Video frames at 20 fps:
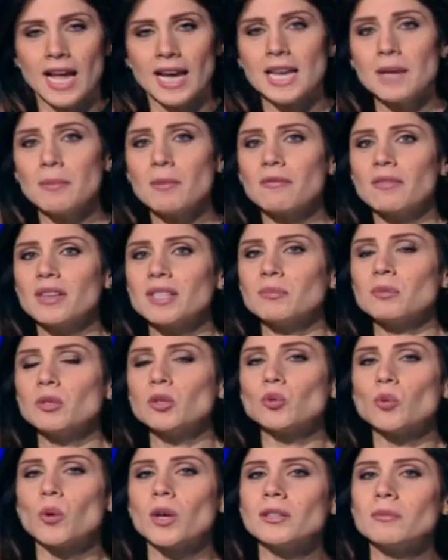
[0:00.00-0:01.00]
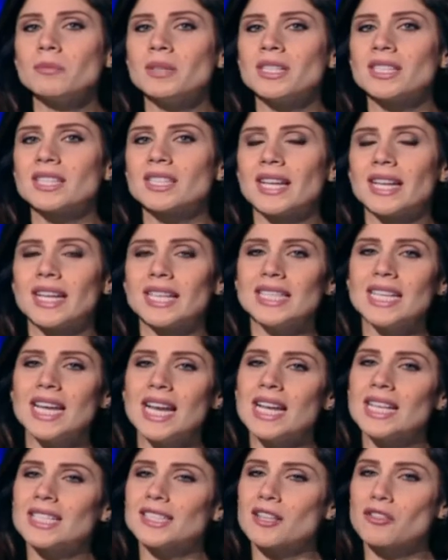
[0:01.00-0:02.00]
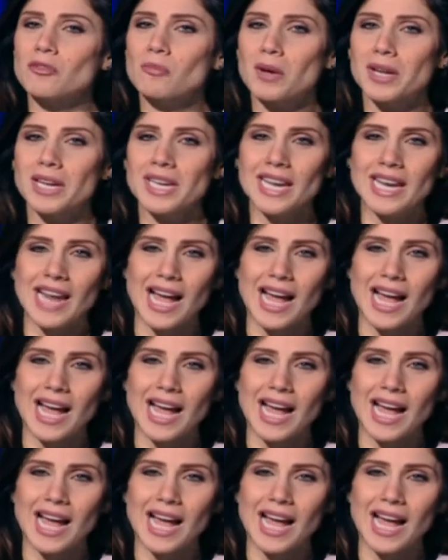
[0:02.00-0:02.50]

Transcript: ليبان انفستمنت 1 من الصناديق الاستثماريه